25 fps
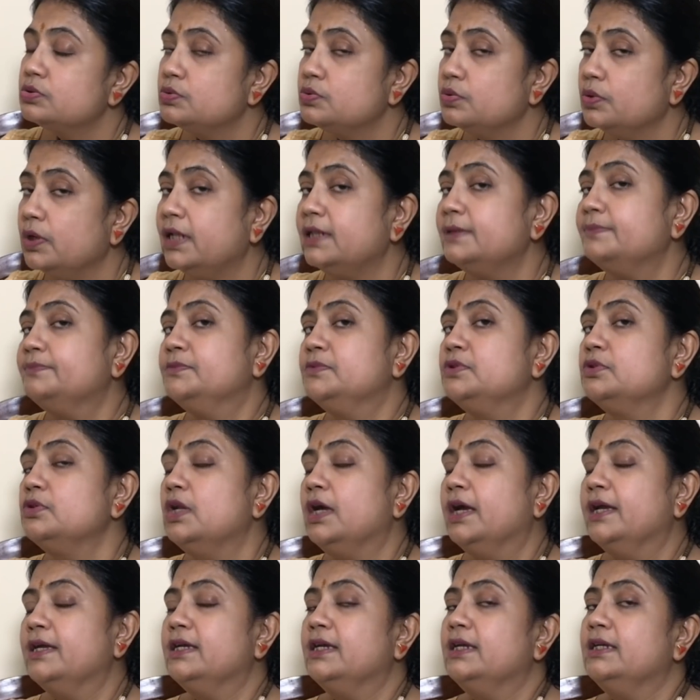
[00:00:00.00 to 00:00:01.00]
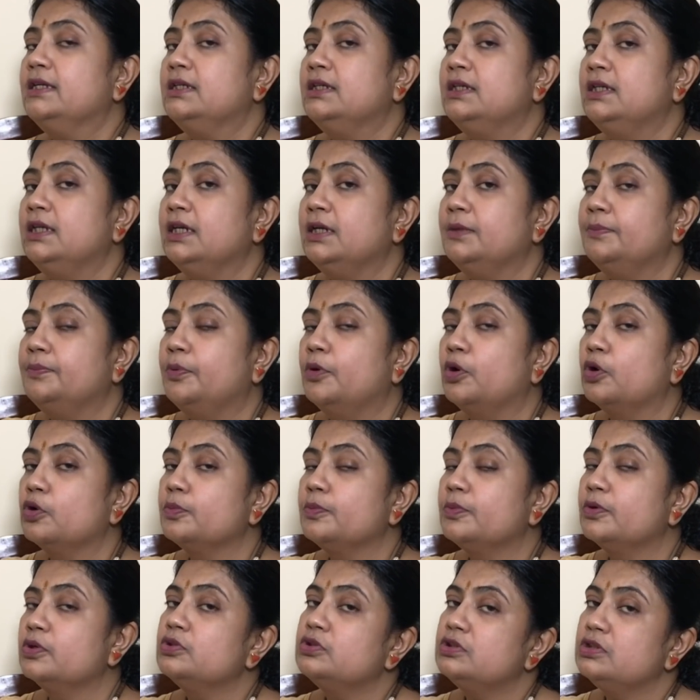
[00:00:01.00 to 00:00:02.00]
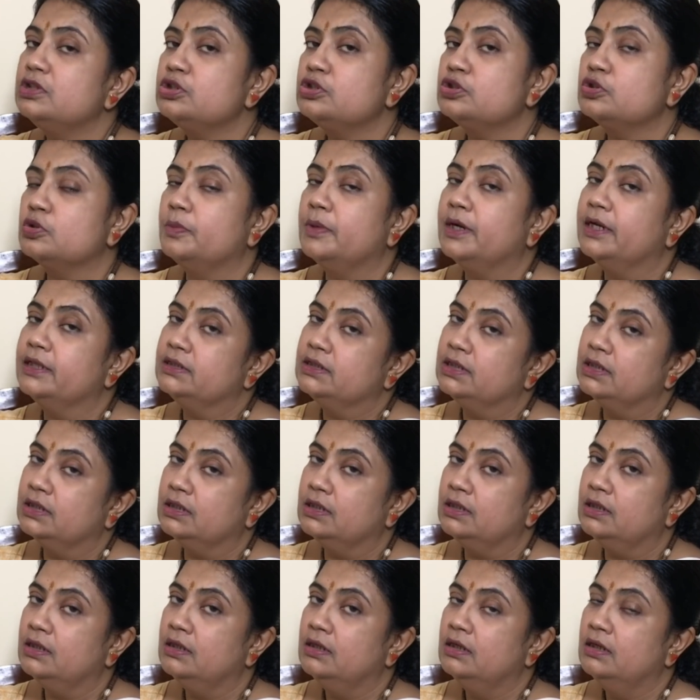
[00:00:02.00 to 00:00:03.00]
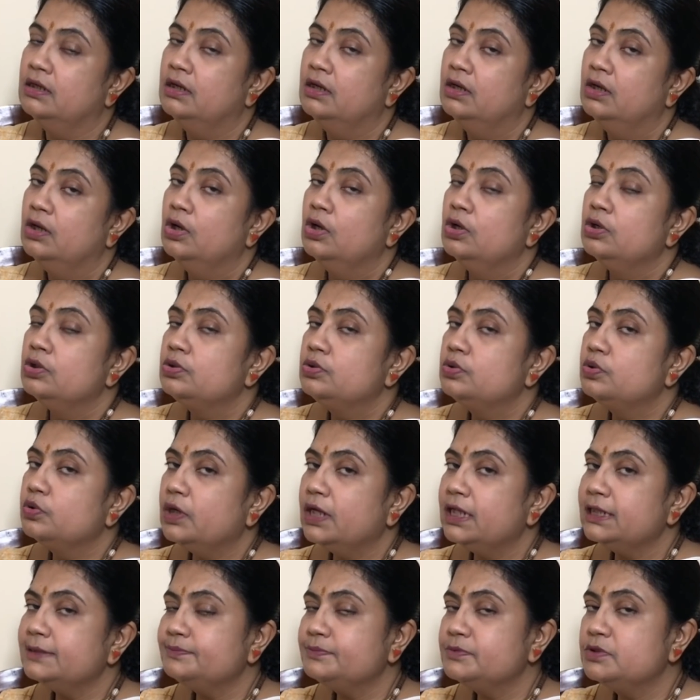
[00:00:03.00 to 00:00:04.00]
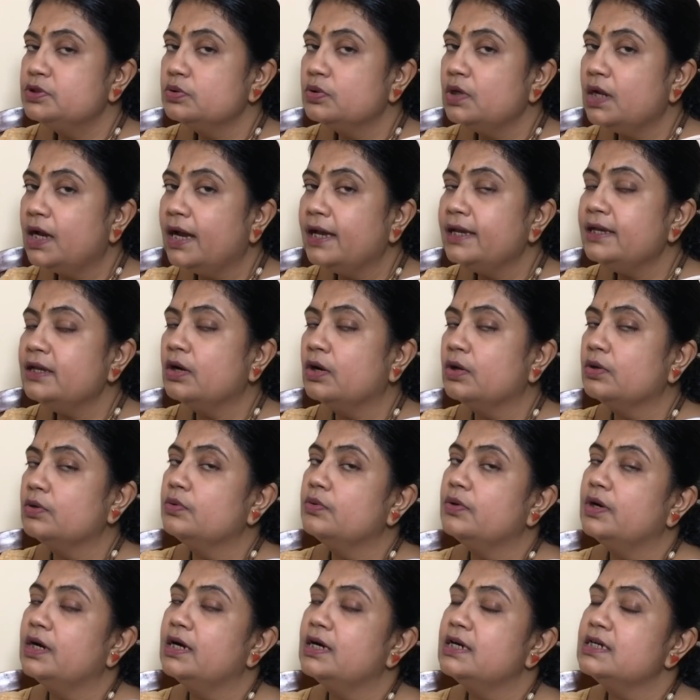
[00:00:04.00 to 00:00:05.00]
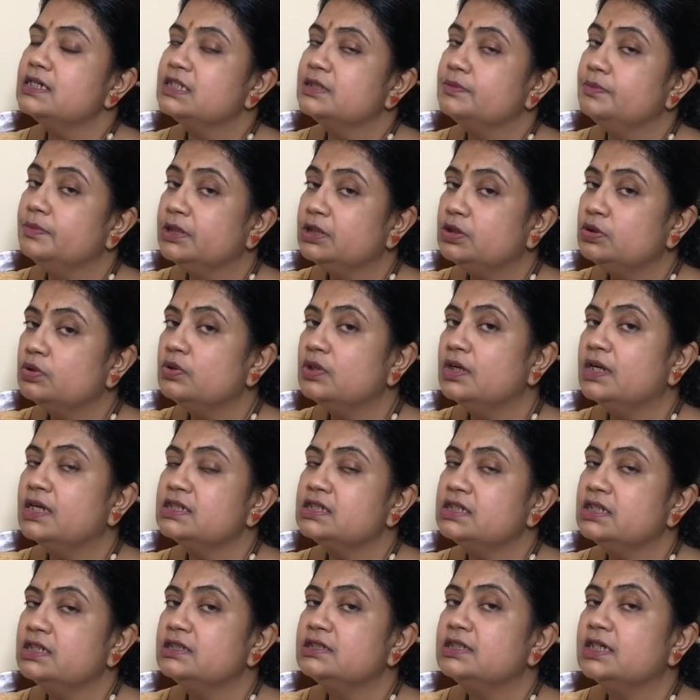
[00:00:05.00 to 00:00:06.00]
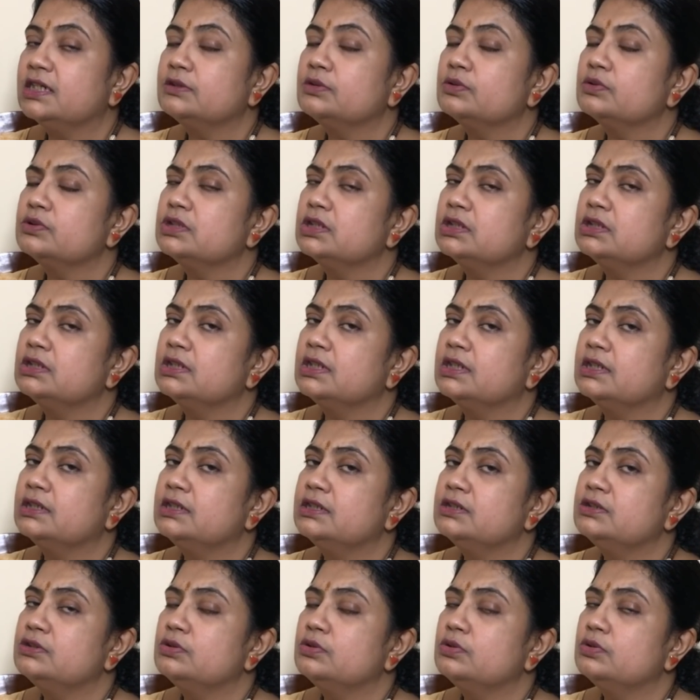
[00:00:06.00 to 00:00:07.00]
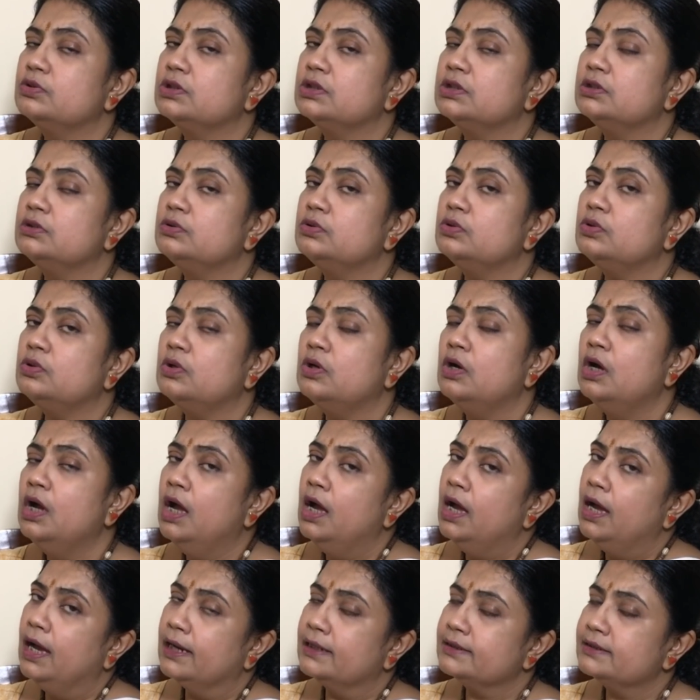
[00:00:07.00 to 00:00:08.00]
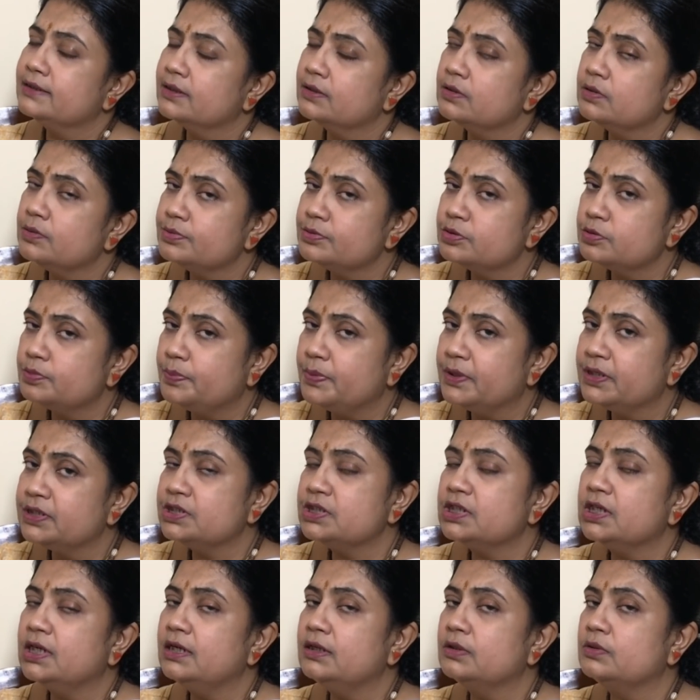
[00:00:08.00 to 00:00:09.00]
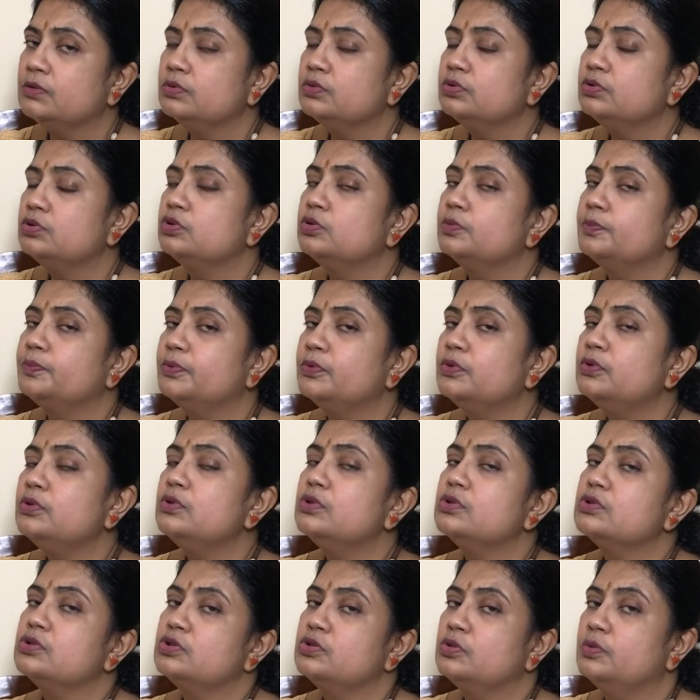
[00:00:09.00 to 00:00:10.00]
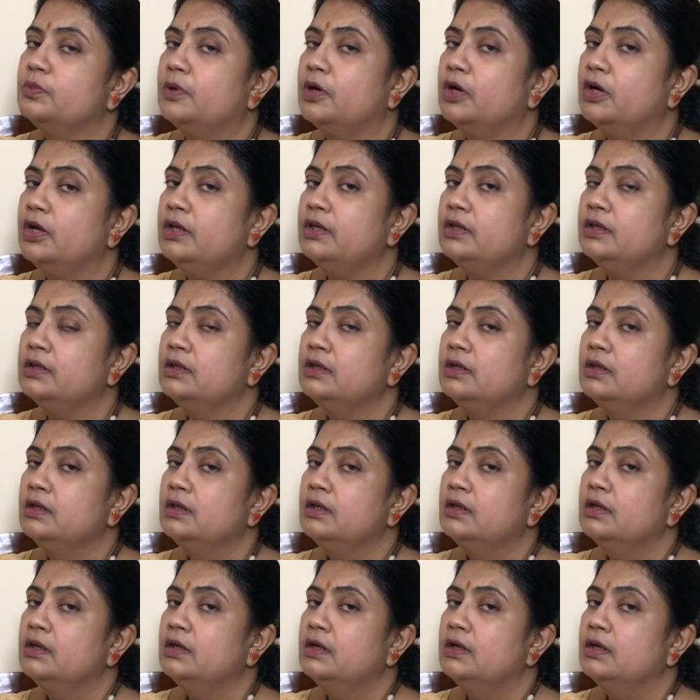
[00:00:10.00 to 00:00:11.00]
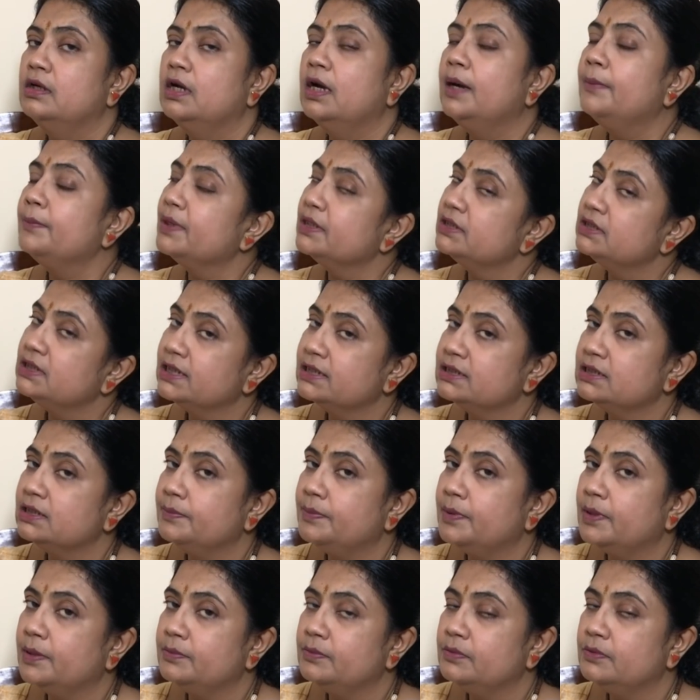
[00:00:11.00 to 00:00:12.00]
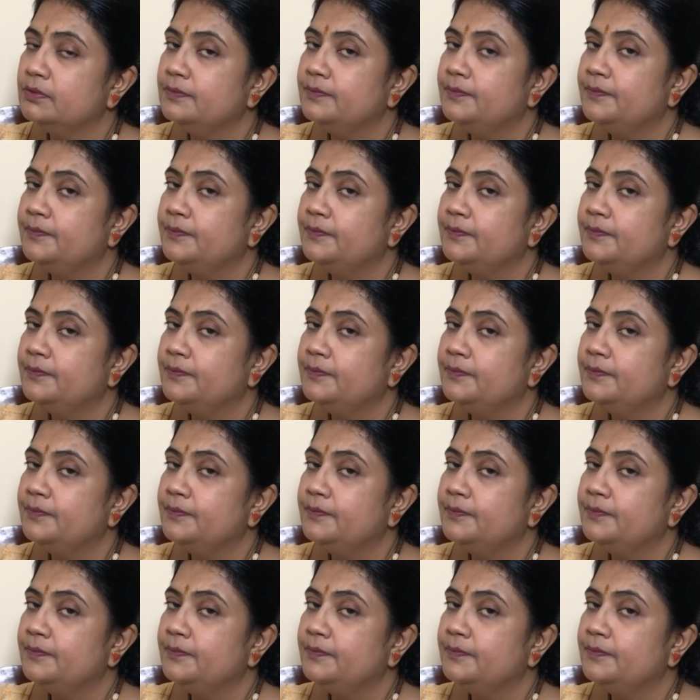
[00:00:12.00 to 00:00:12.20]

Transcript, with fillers: টুয়েলভ জুলাইয়ের ঠিক পরবর্তী সময় থেকে টুয়েলভ জুলাই অনওয়ার্ডস মিথুন রাশির জাতক জাতিকাদের জন্য কিন্তু একটা খুব স্পেশাল গুরুত্বপূর্ণ সময় আমরা দেখতে পাব